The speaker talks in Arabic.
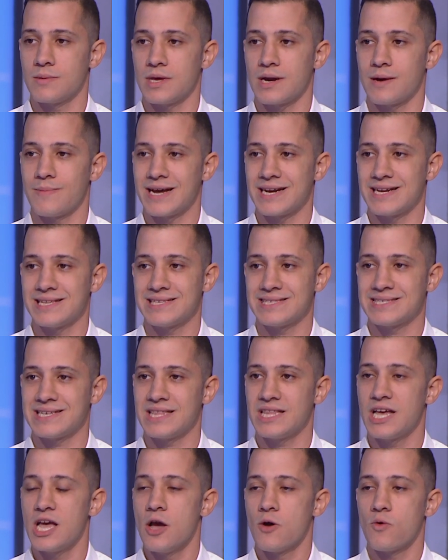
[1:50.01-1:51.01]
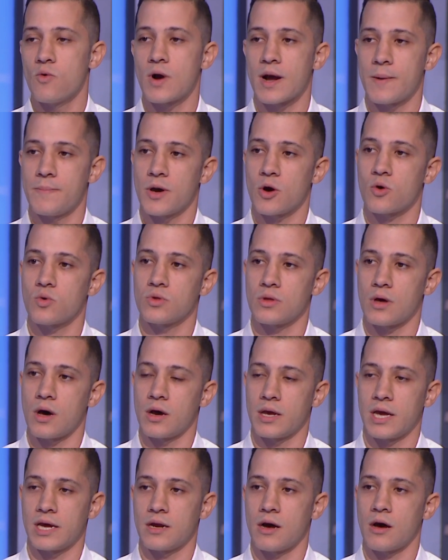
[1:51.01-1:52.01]
كبيره مع نادي السد وكان بياخد
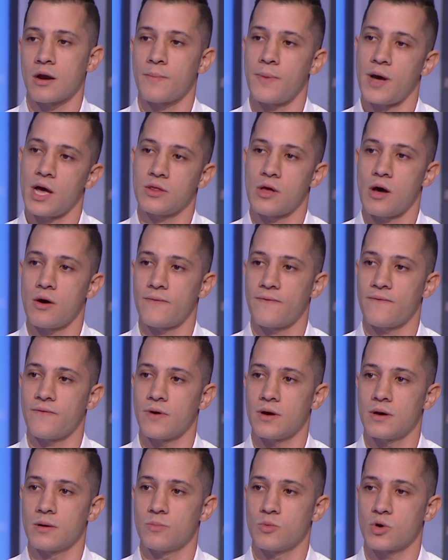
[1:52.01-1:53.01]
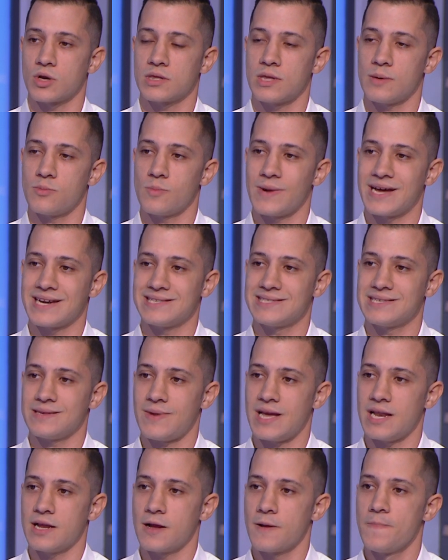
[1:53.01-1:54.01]
يعني اربع اضعاف مرتبه مع نادي
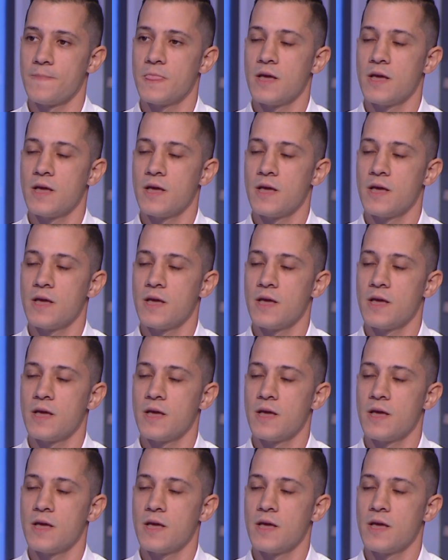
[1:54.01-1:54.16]
الزمالك